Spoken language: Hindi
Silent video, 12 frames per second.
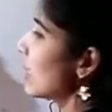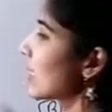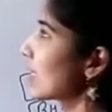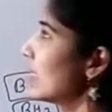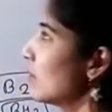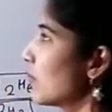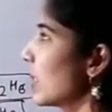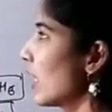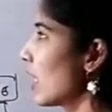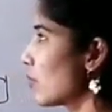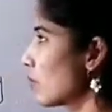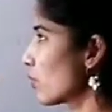अल्किन में
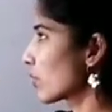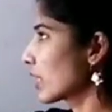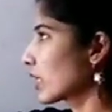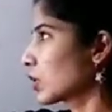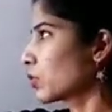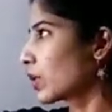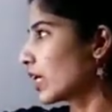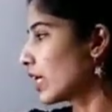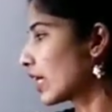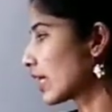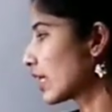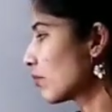आप लोग क्या करोगे
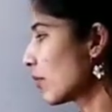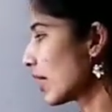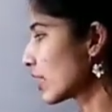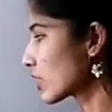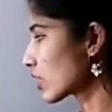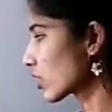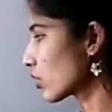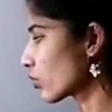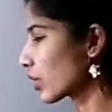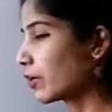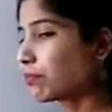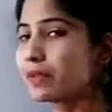अल्किन में एडिशन
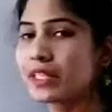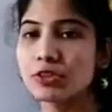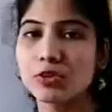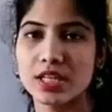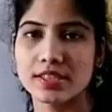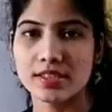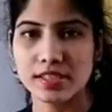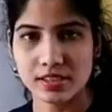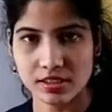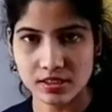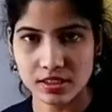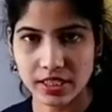करूँगे बी टू एच
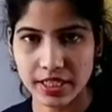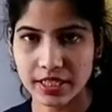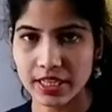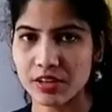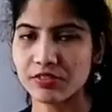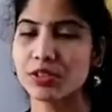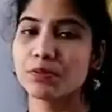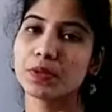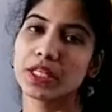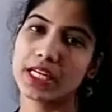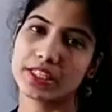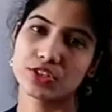सिक्स ठीक है या फिर
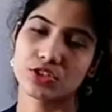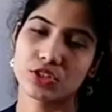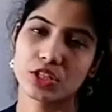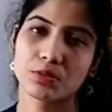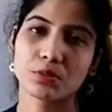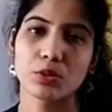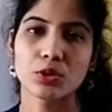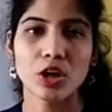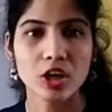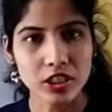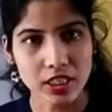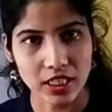बी एच थ्री
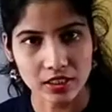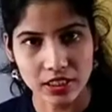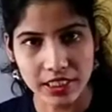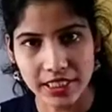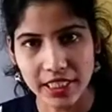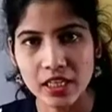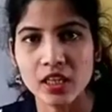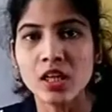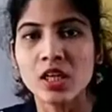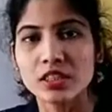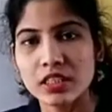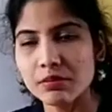बोरॉन का ठीक है
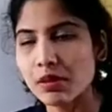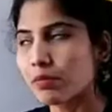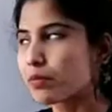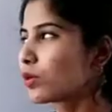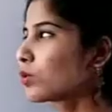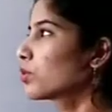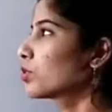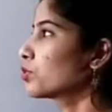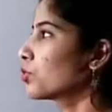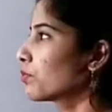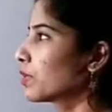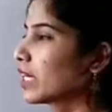तब आप लोगों को
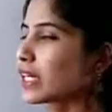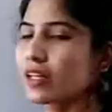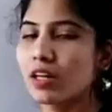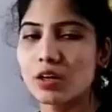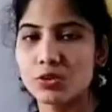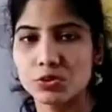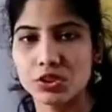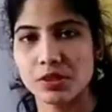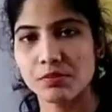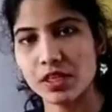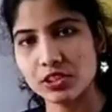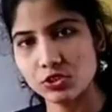जो मिलेगा और उसके
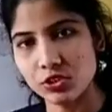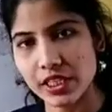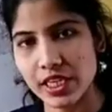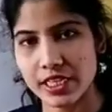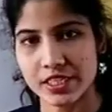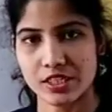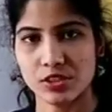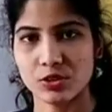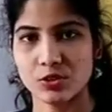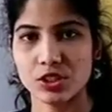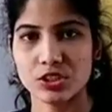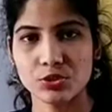बाद जो रिएक्शन
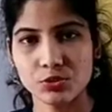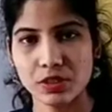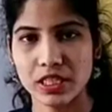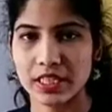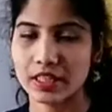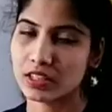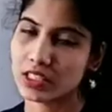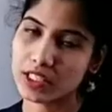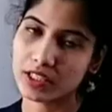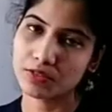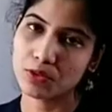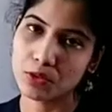करूँगे जो मिलेगा
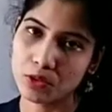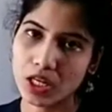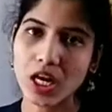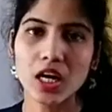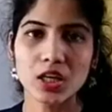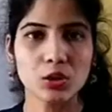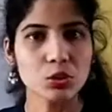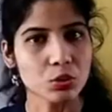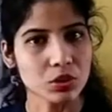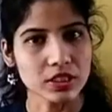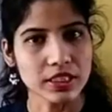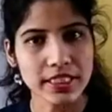ठीक है वो होगा
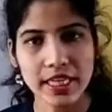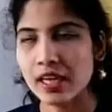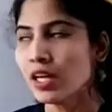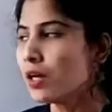अल्कोहल ठीक है